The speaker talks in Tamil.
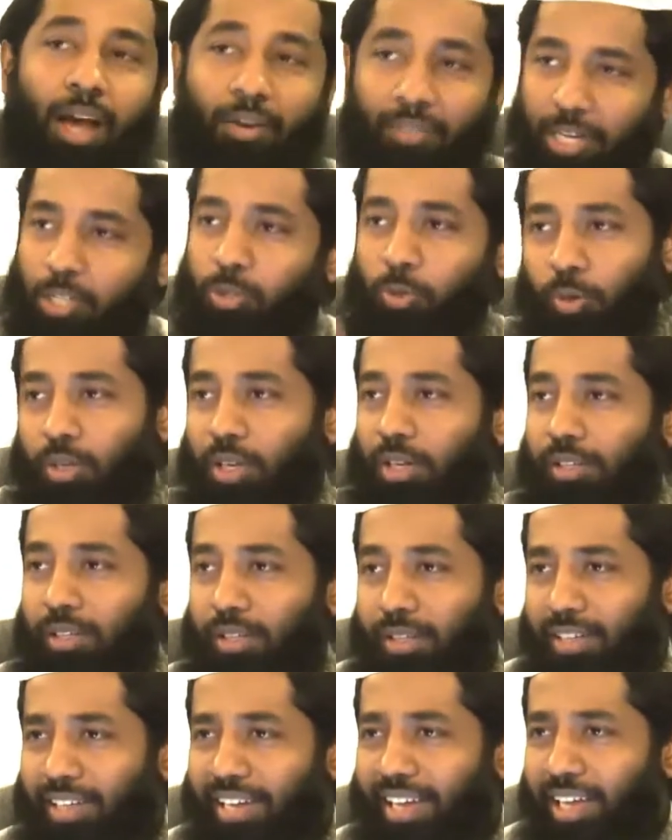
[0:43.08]
அவரே சொல்கிறாரு
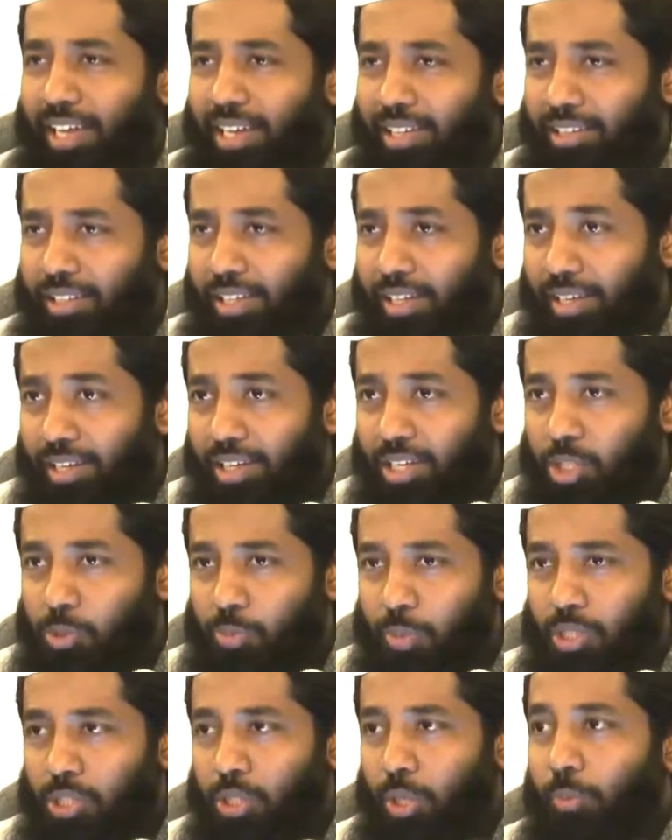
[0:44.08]
நான் அந்த
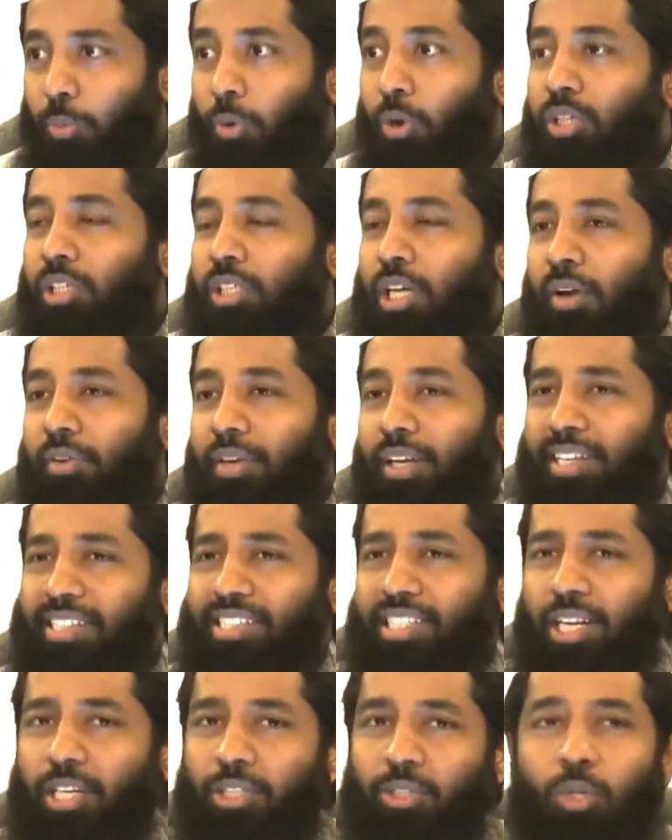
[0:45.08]
ஸ்பீச்சுக்கு போகிறதுக்காக என்ன
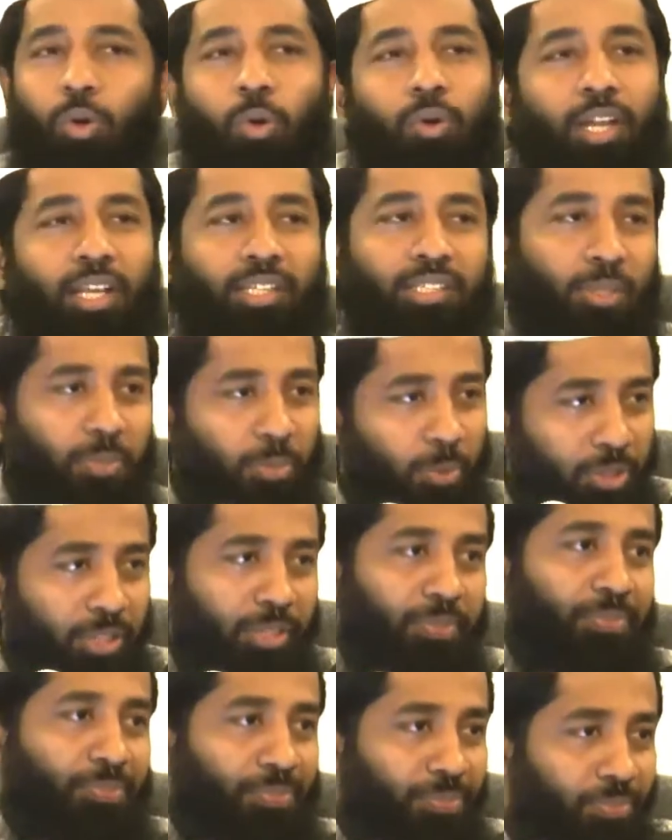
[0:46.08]
செய்கிறேன்னு சொன்ன ஒரு டாக்ஸி
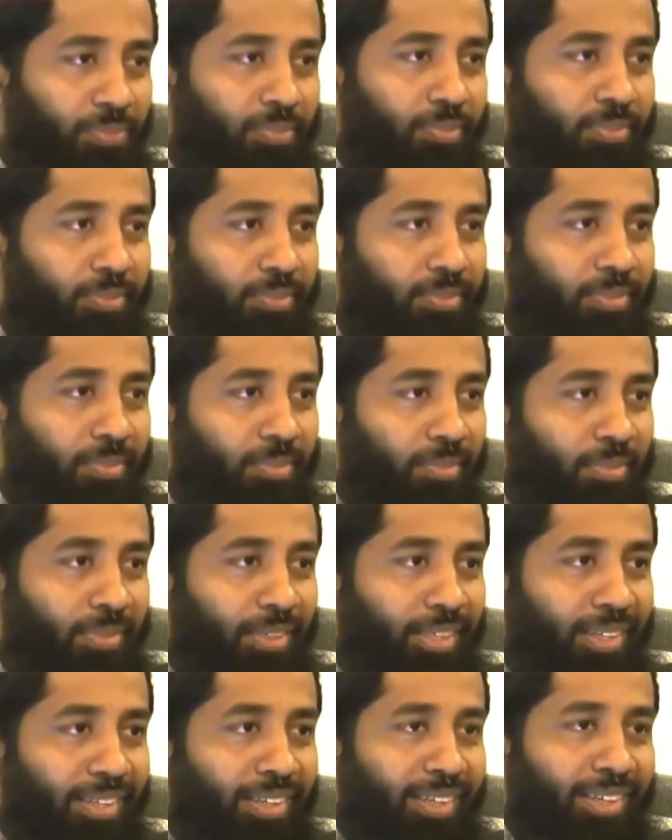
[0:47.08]
பிடிச்சேன்
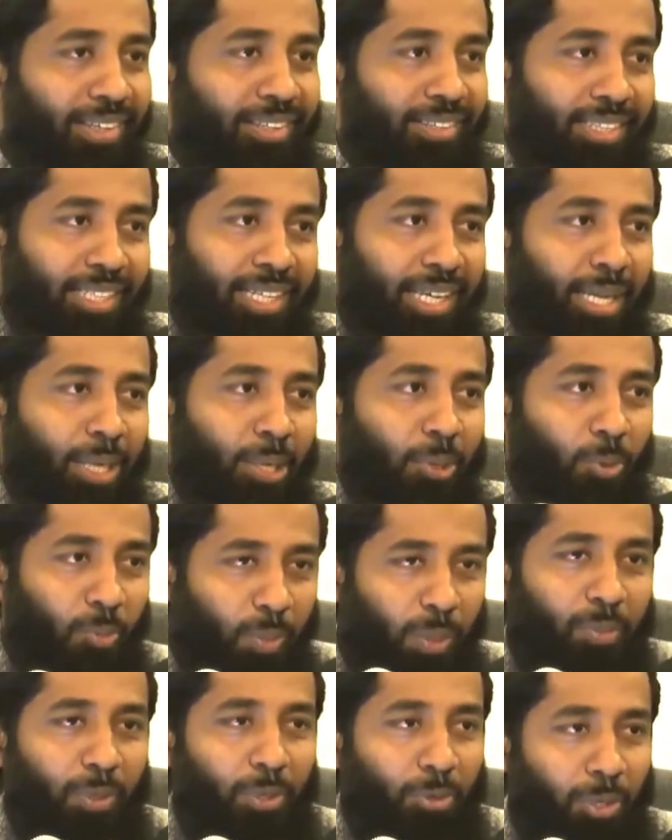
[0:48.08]
சரியா
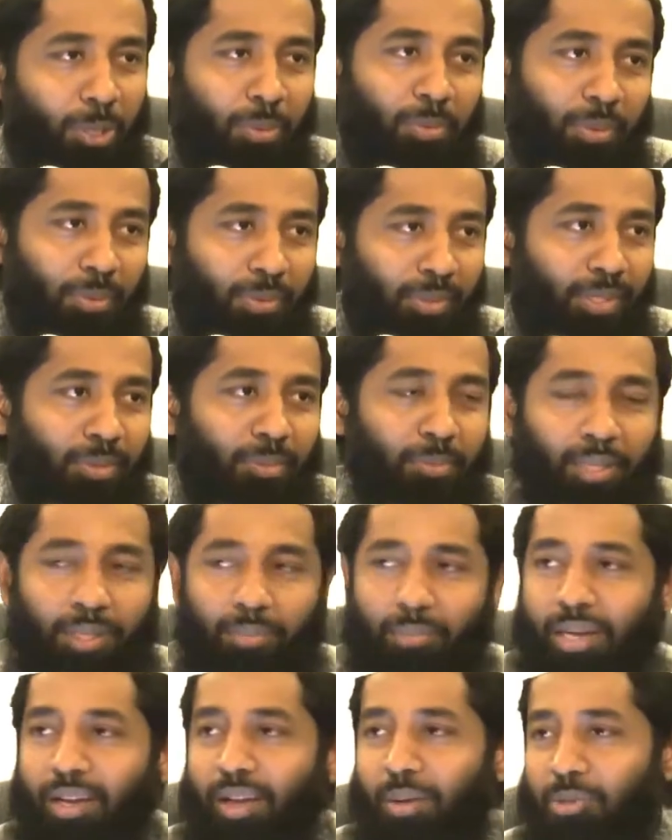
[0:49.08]
குபாப்பள்ளியுடைய
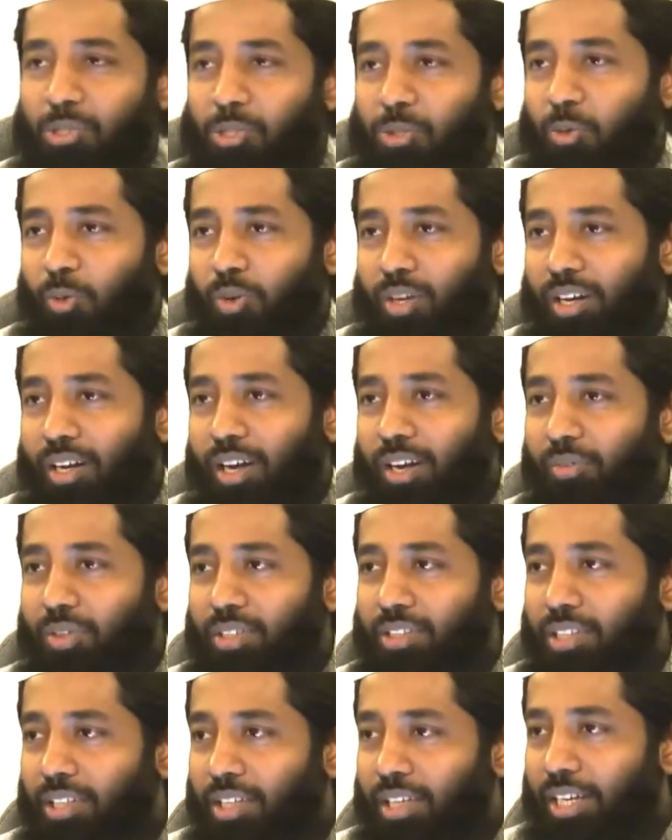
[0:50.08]
மகாமிசி சொல்கிறார் நான்
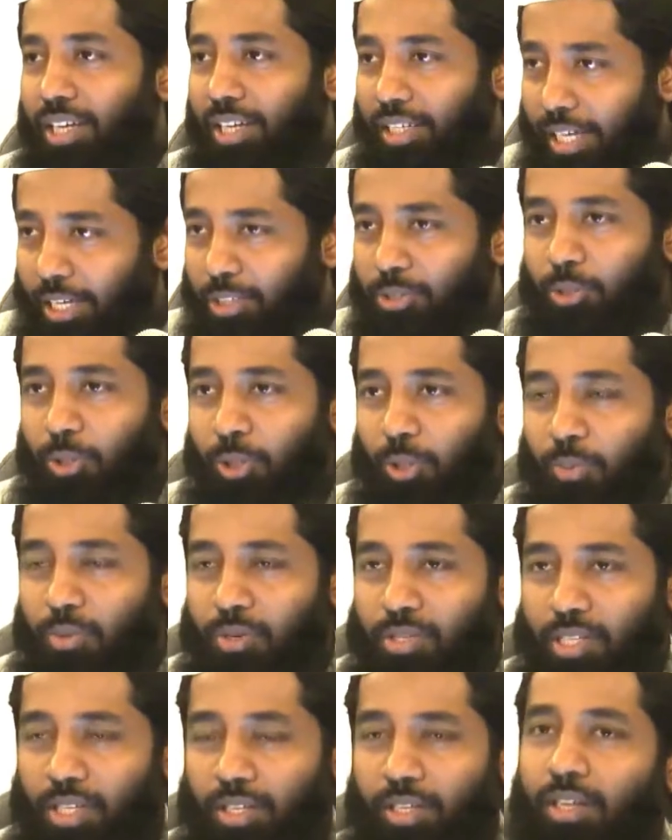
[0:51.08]
வந்து டெக்ஸி ஒன்று
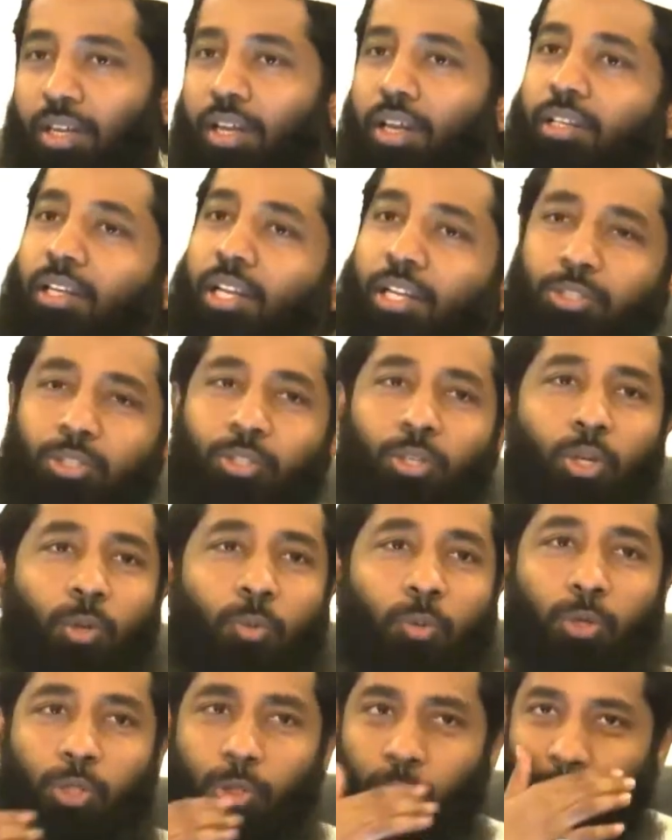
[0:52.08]
பிடிச்சேன் டெக்ஸி
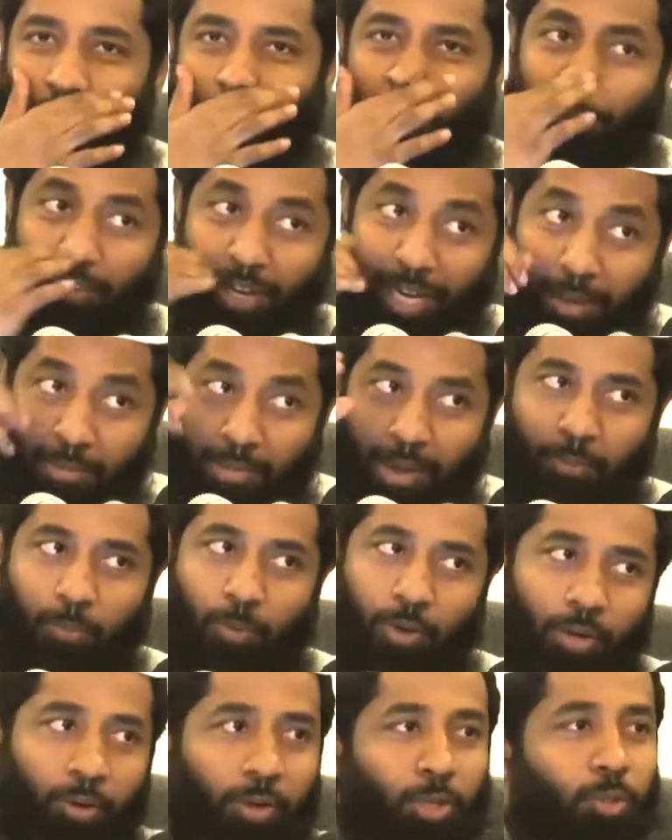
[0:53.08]
ஒன்று பிடிச்சி போனேன் வேகமாக
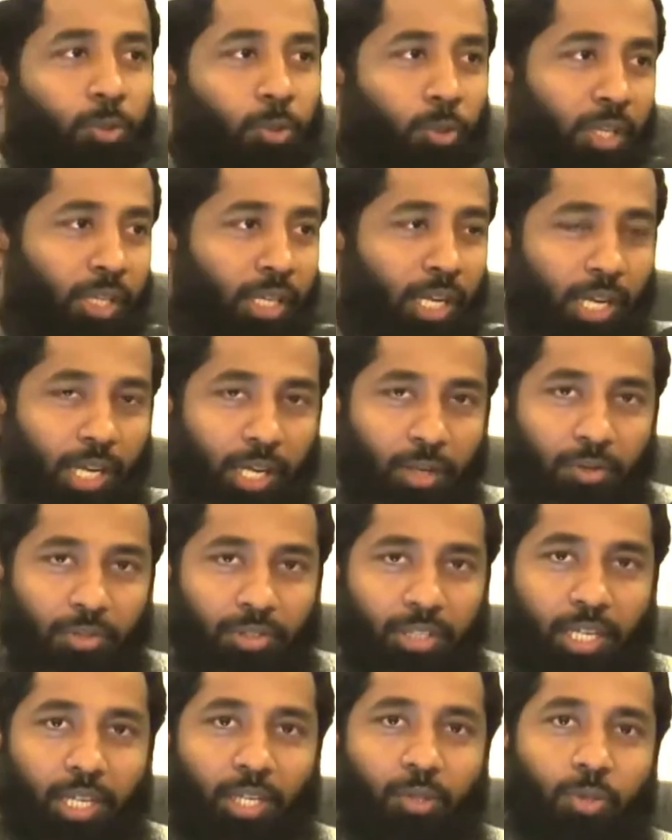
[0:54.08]
போனவன்ட்ட சொன்னதுனால
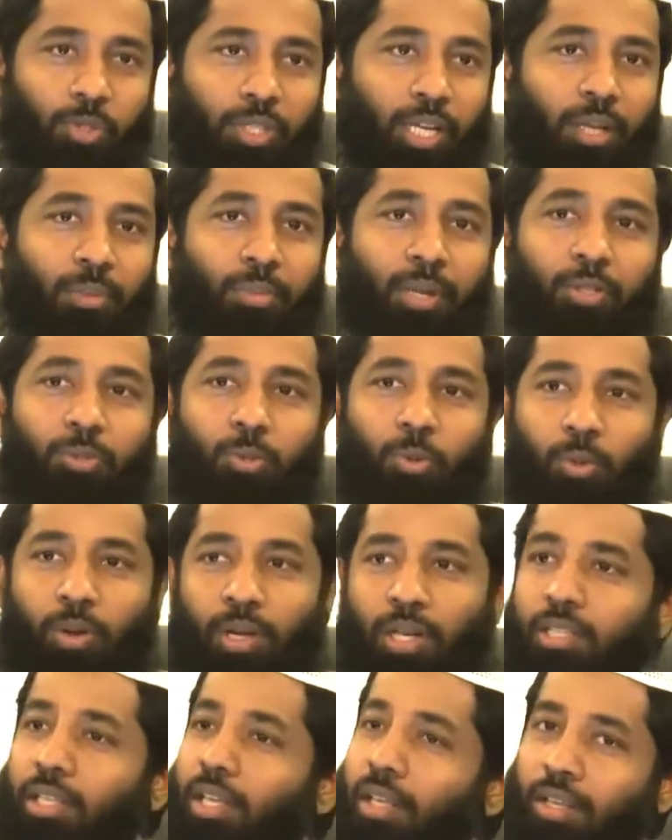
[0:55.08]
அவர் தரைக்குஷி ஆபின்னு
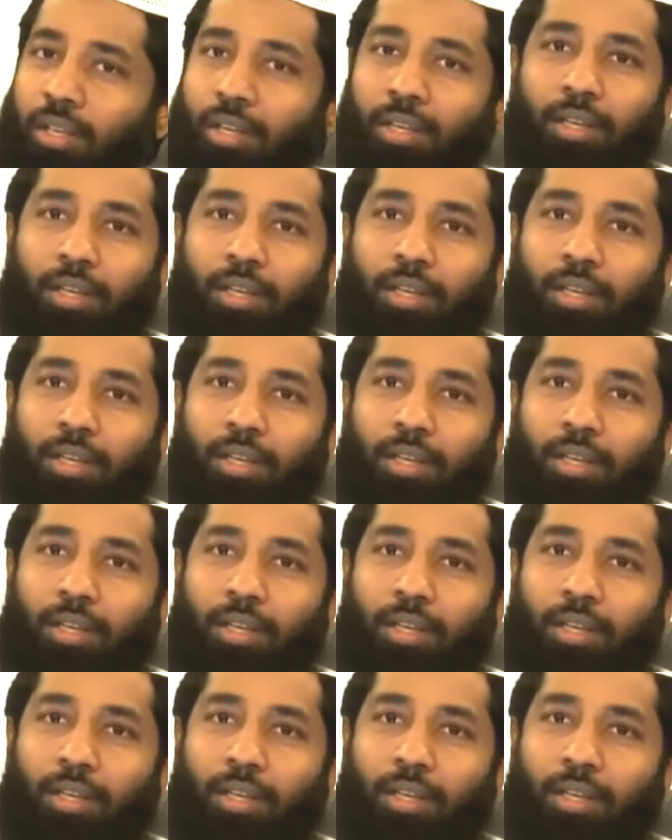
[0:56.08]
சொல்லுவாங்க அந்த